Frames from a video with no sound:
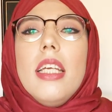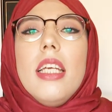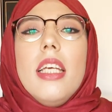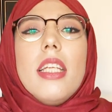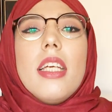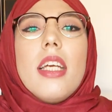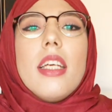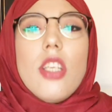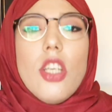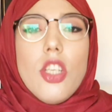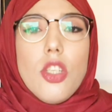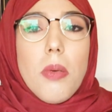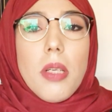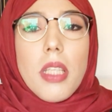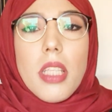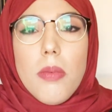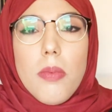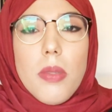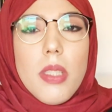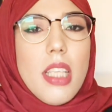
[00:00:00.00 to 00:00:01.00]
يعني كانت
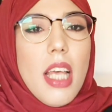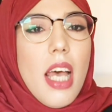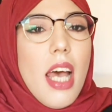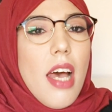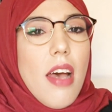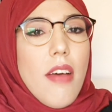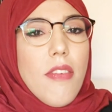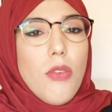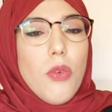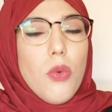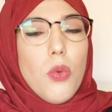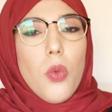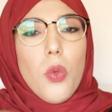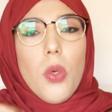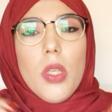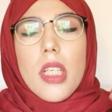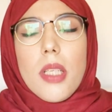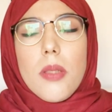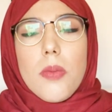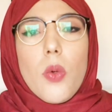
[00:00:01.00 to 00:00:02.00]
عجبتني بزاف
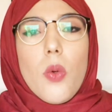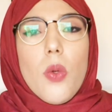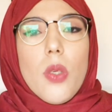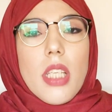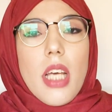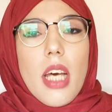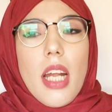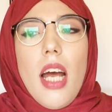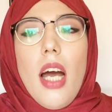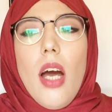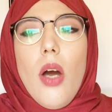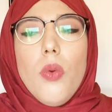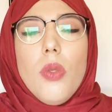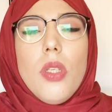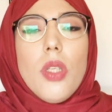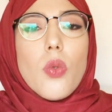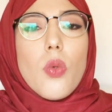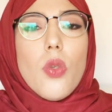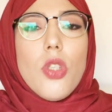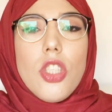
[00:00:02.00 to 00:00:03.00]
وهضرت بكل صراحه
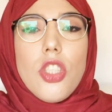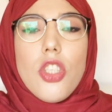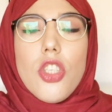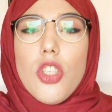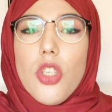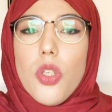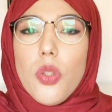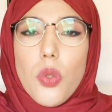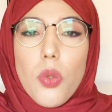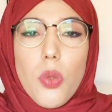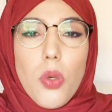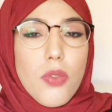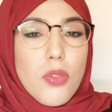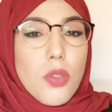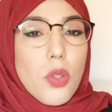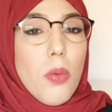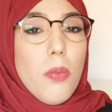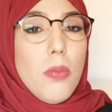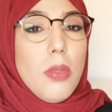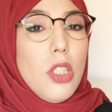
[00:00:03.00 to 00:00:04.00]
والناس كلشي تشجعتو
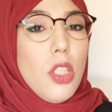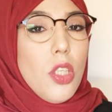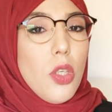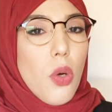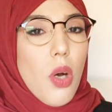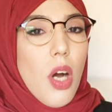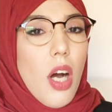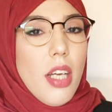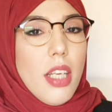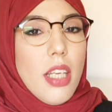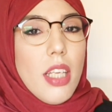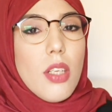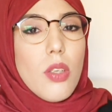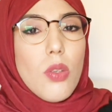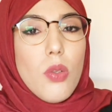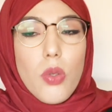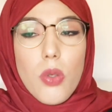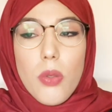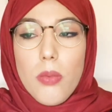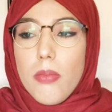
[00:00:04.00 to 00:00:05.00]
وخفتكم ديروها يعني
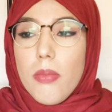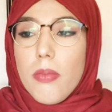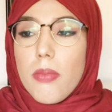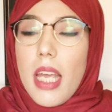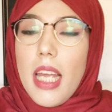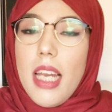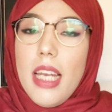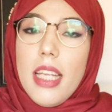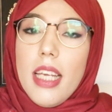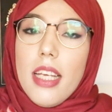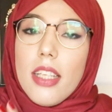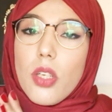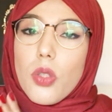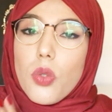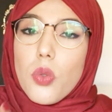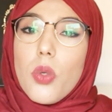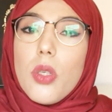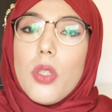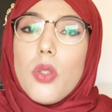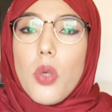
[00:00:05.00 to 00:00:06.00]
كلكم كاين اللي
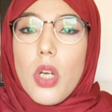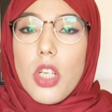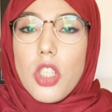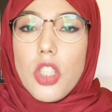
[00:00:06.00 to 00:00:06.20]
هضرتو وقلتو